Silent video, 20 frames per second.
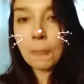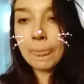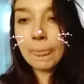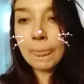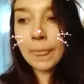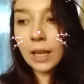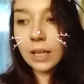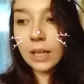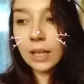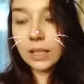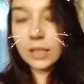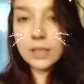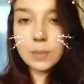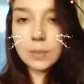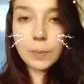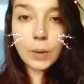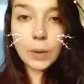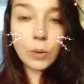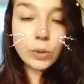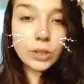и
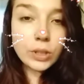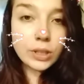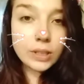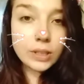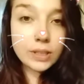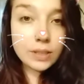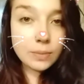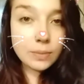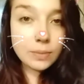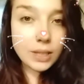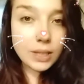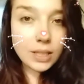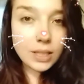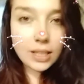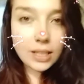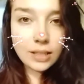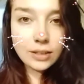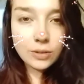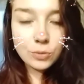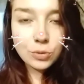спокойненько смотреть.
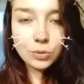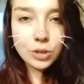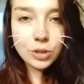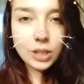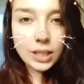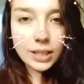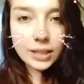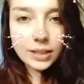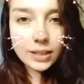Неужели это не,